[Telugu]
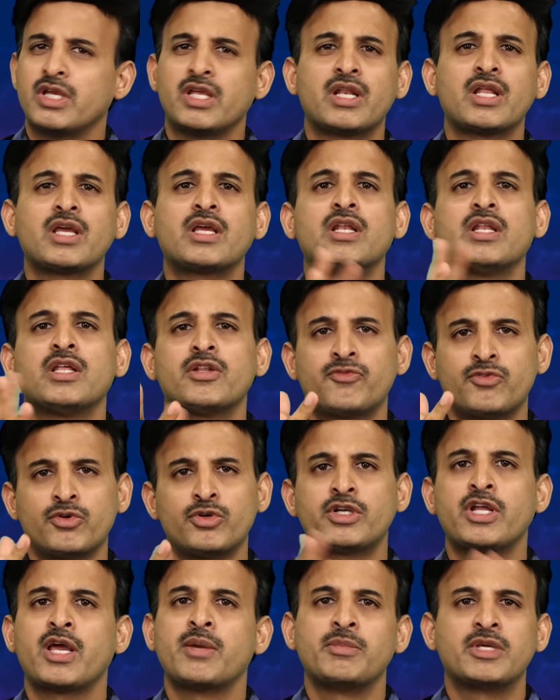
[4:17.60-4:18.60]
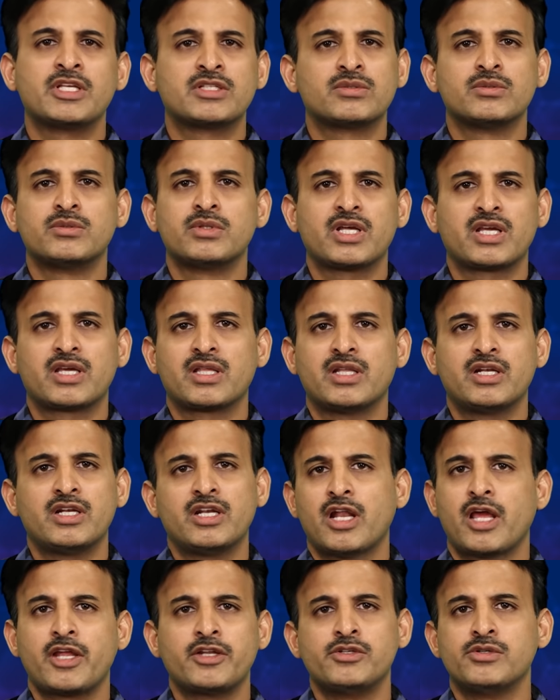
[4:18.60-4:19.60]
ఇర్రెగ్యులర్ ఫుడ్ టైమింగ్స్ ఉంటాయి కదండి
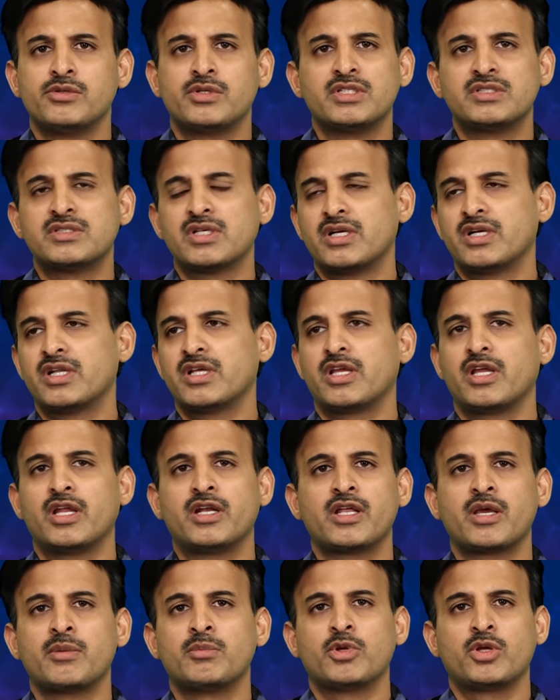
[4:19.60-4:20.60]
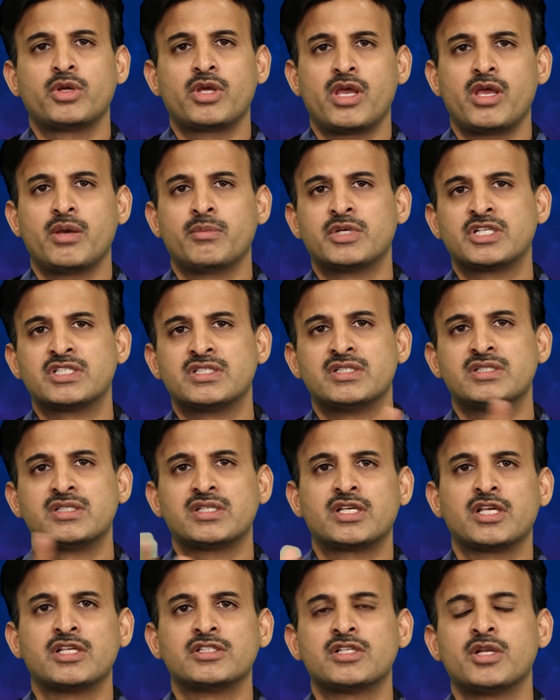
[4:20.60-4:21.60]
నైట్ డ్యూటీస్ అంటే ఏ టైంలో ఏ
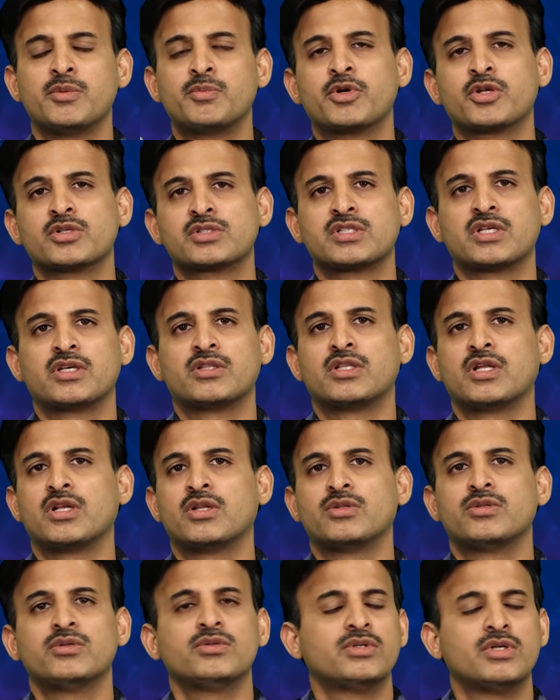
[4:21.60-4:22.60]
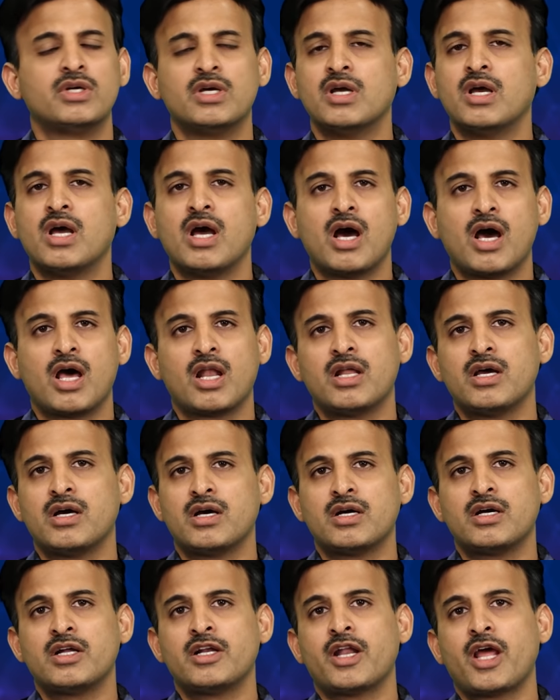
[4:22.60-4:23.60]
ఎమర్జెన్సీ కేసులు ఎప్పుడు వస్తాయో తెలియదు అలా
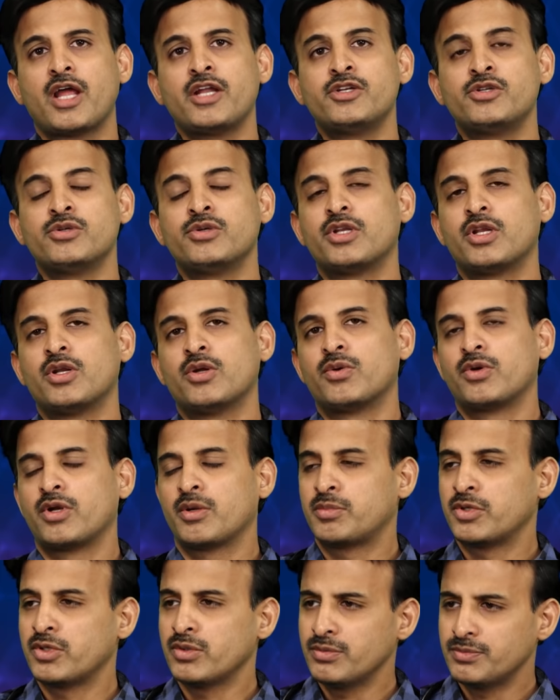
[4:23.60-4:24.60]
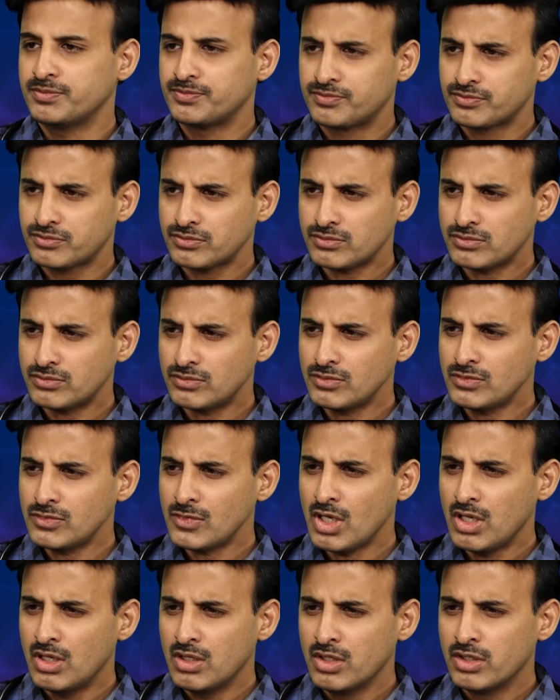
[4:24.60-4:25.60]
నైట్ డ్యూటీలో ఉన్నప్పుడు
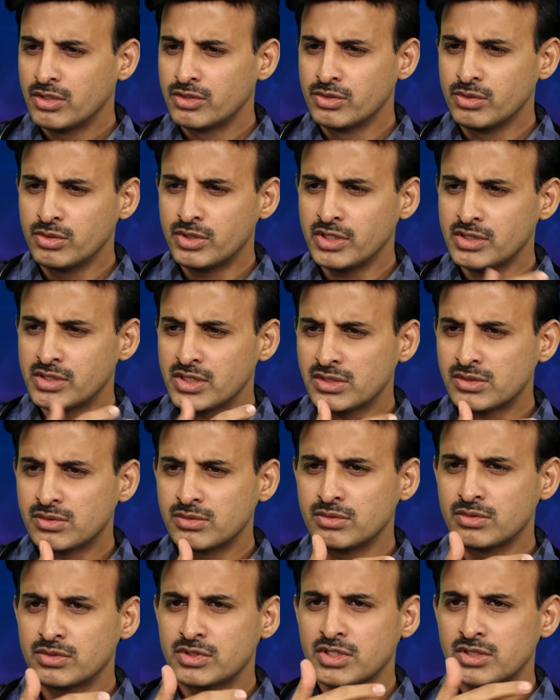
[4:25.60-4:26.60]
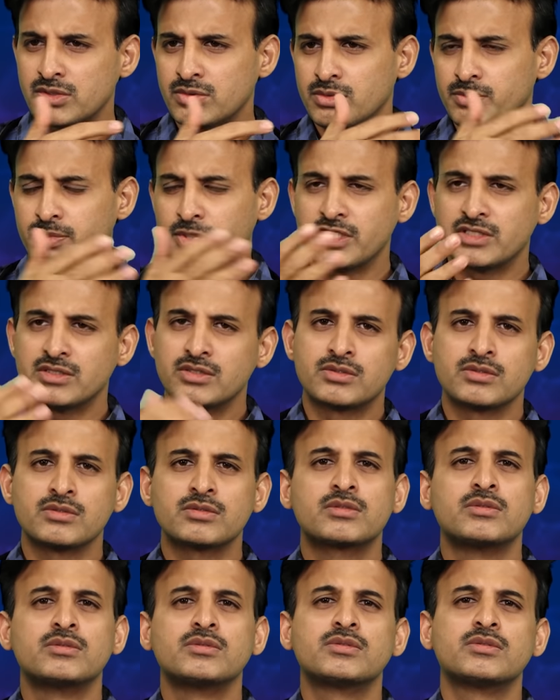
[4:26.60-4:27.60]
డ్యూటీ చేసుకుంటూ చేసుకుంటూ పేషెంట్
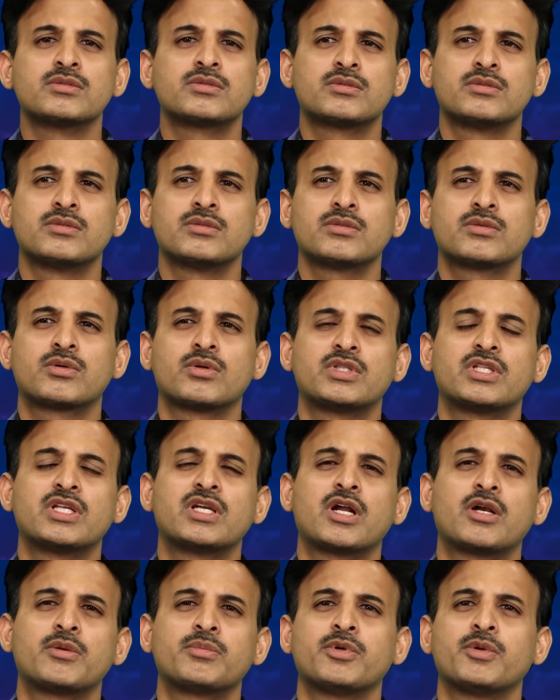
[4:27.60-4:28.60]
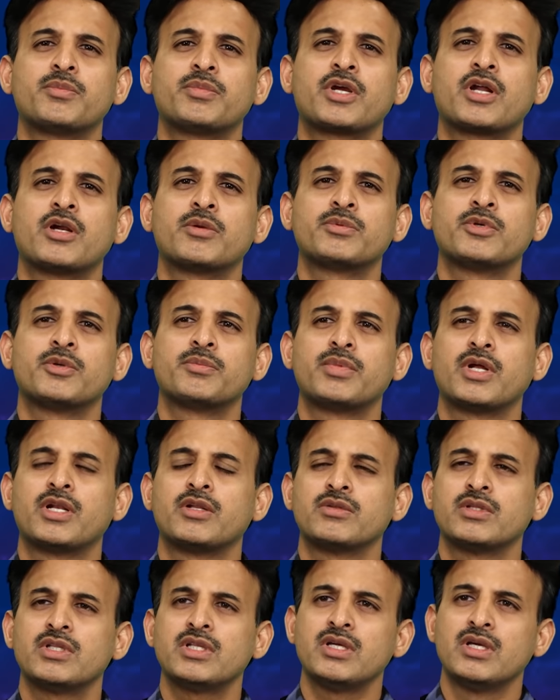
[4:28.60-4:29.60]
చూసుకుంటూ చూసుకుంటూ కొద్ది కడుపు నొప్పి కడుపు నొప్పి
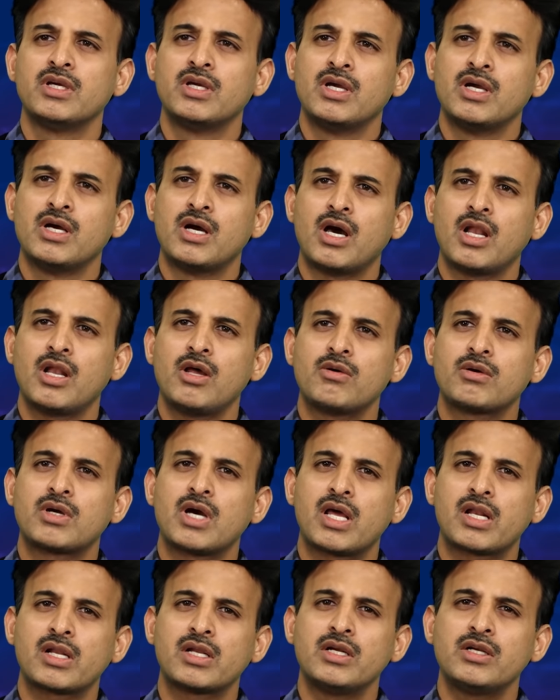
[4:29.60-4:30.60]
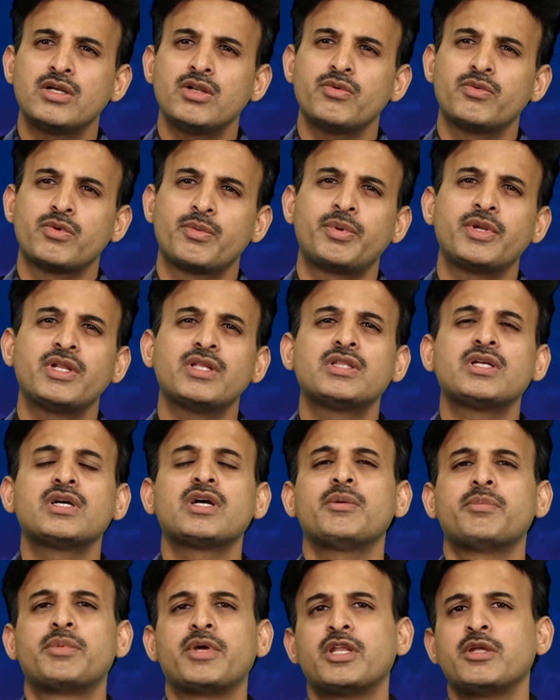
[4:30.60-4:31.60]
అని ఉంది అలా ఒక అరగంటలో
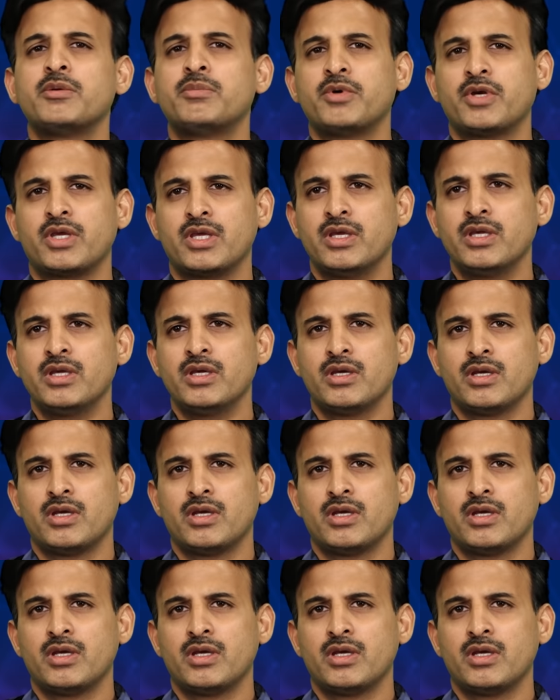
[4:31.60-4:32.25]
విపరీతంగా పెరిగిపోయి